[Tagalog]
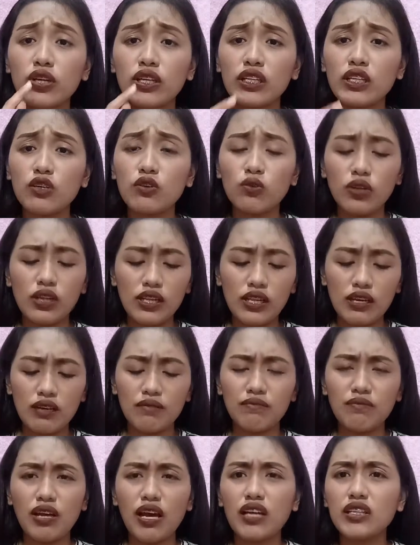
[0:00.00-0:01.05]
Hindi ko
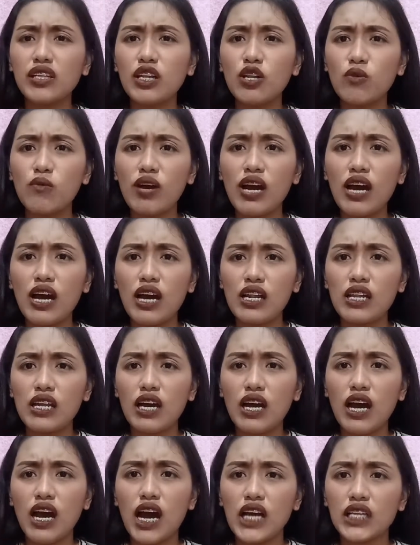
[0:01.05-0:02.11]
alam, nakadalawa nga
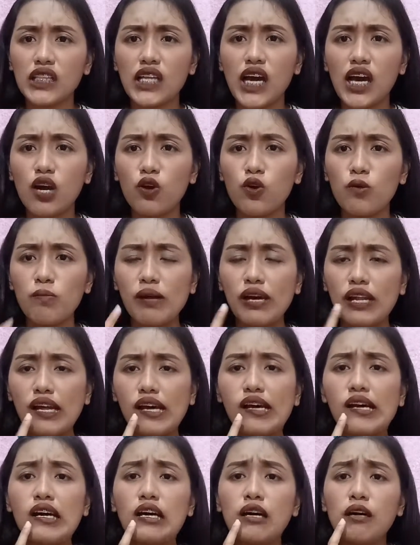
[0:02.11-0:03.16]
alam ata ako para